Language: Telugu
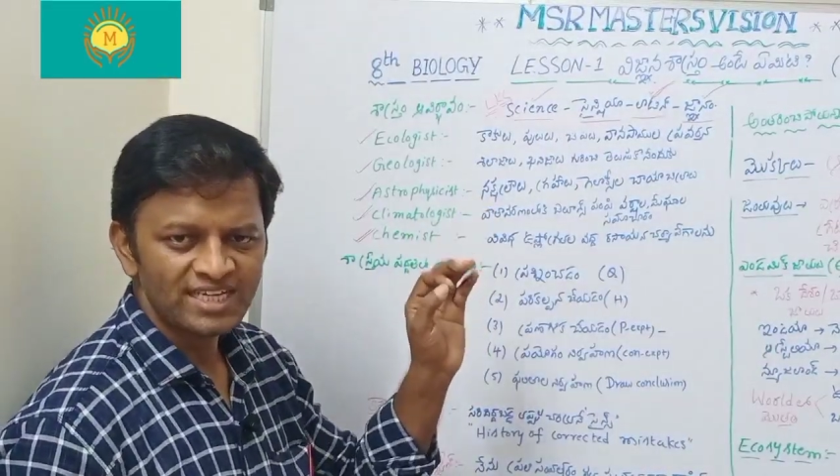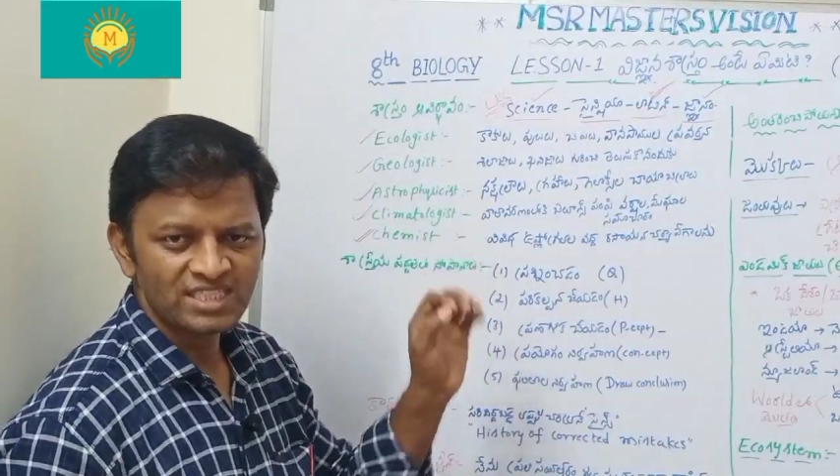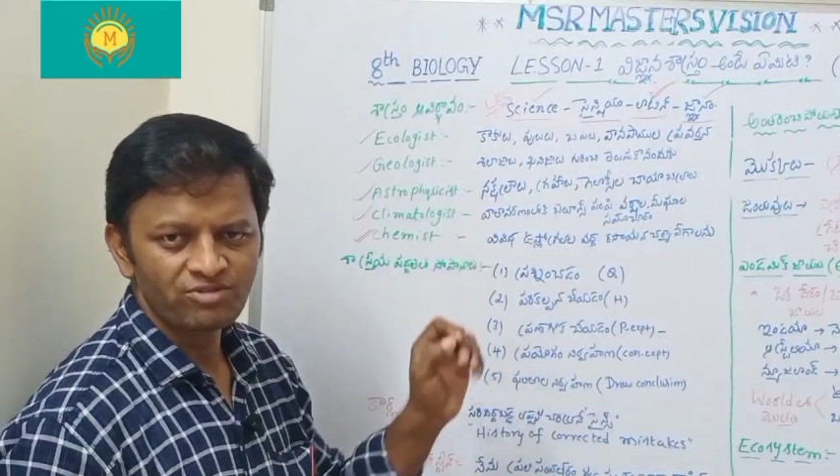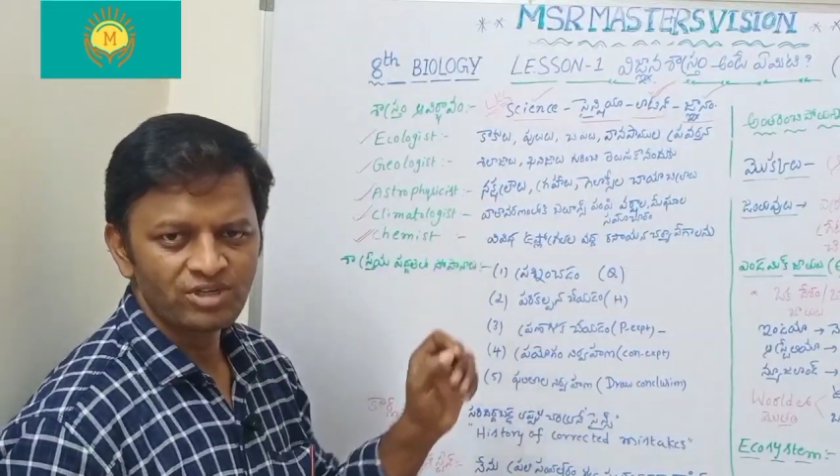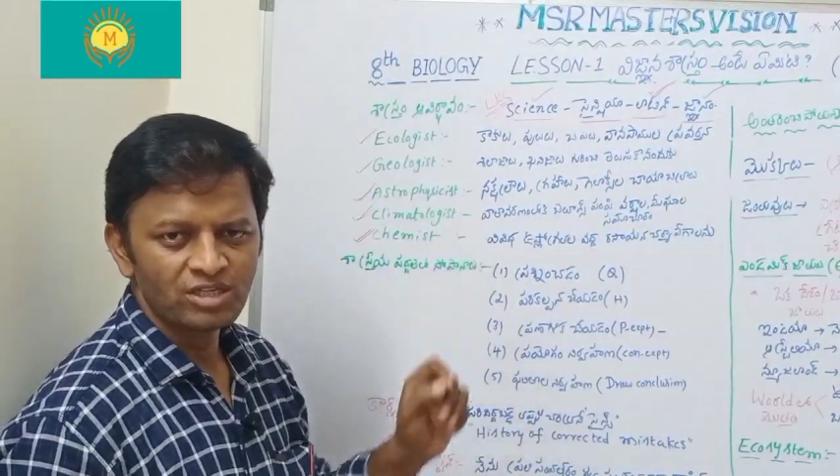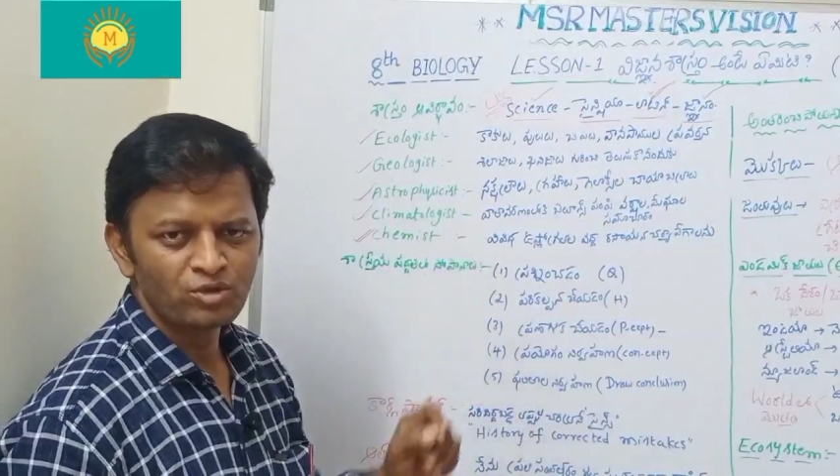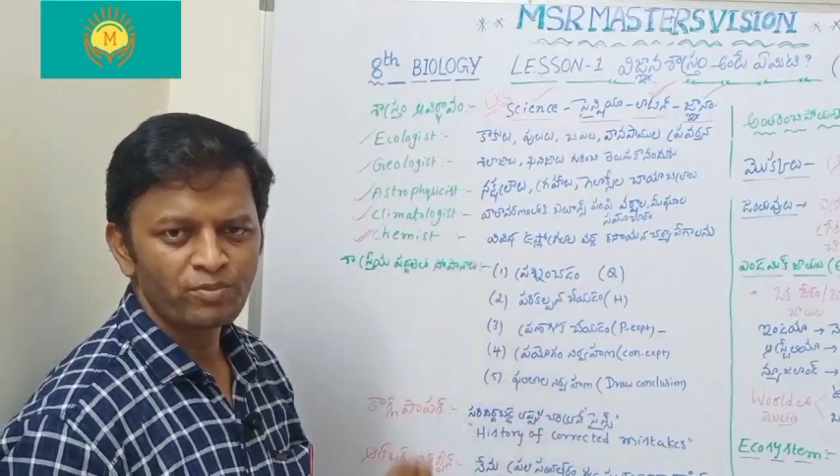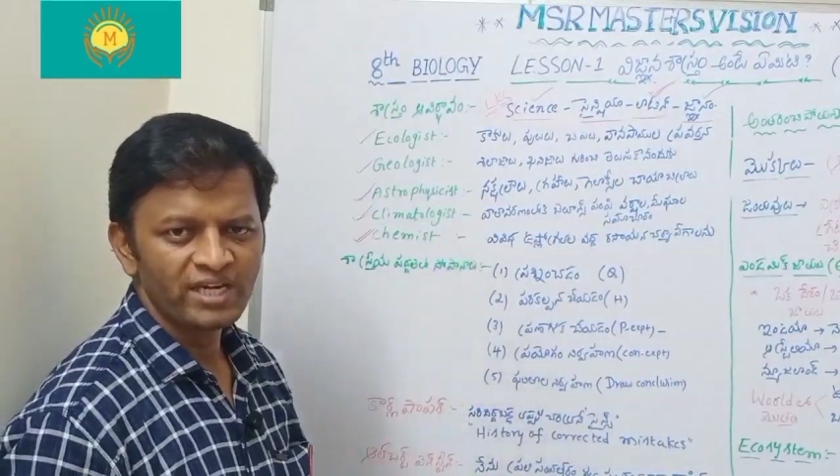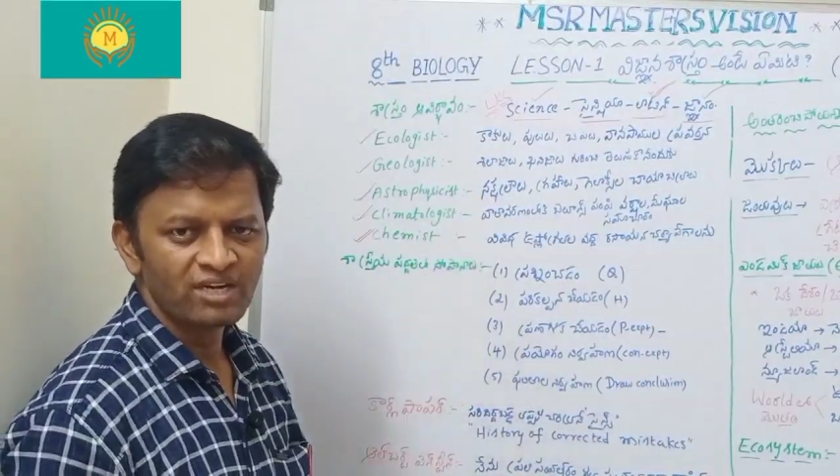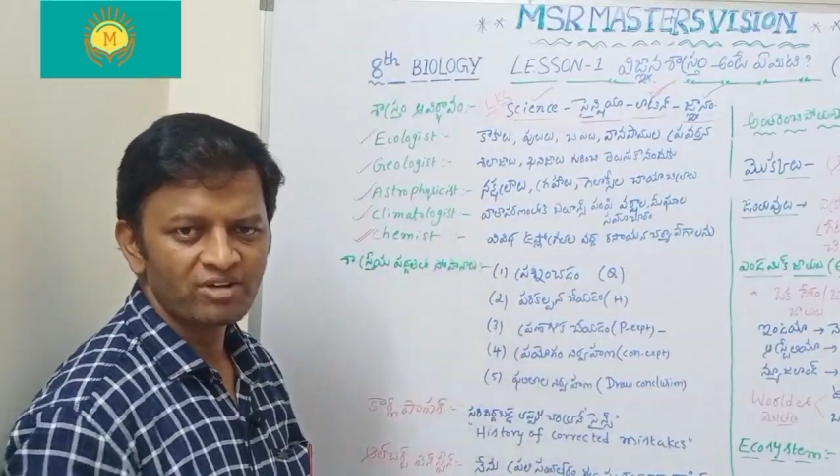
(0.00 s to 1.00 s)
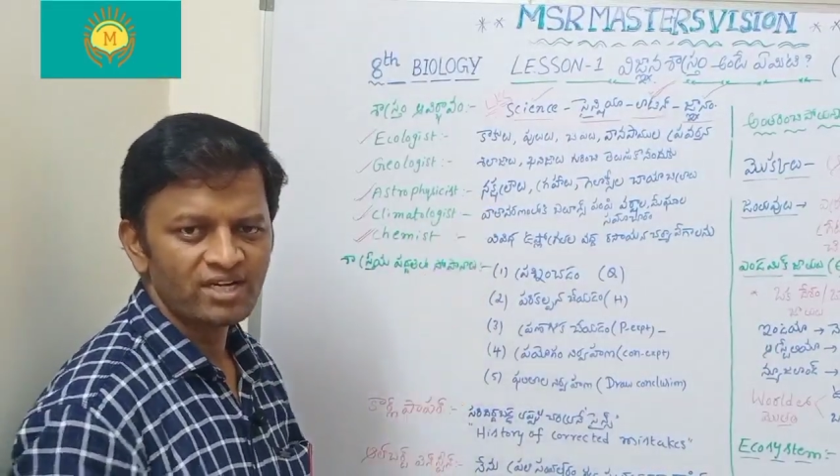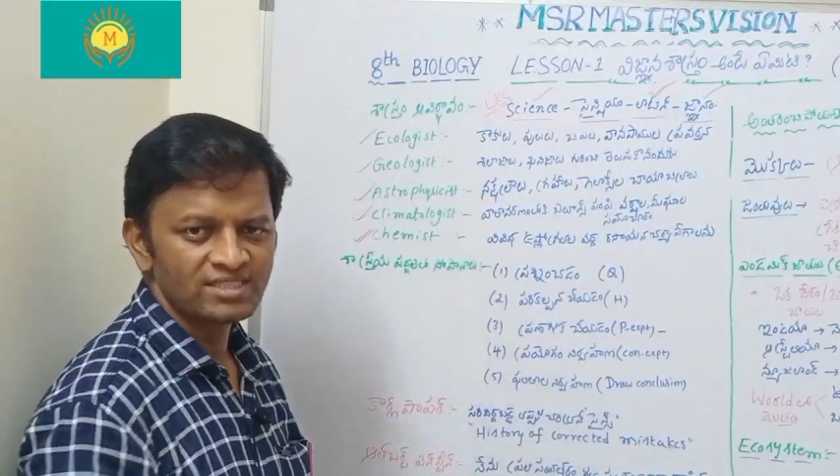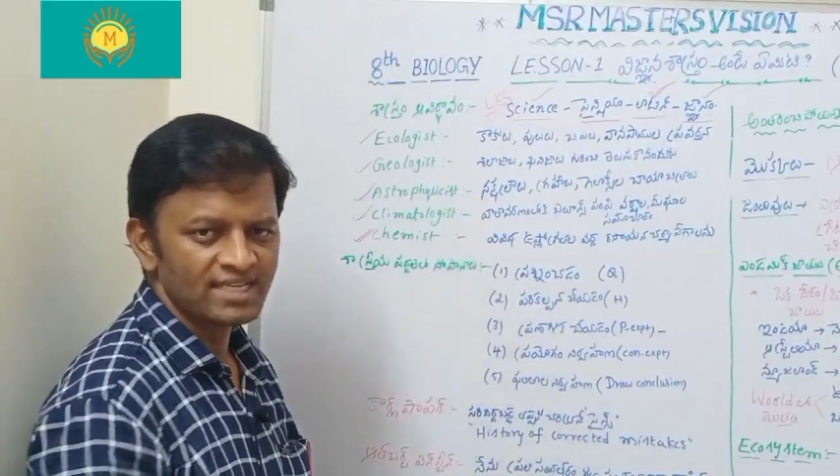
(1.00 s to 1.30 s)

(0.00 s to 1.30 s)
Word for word: శాస్త్రవేత్తలను పర్యావరణ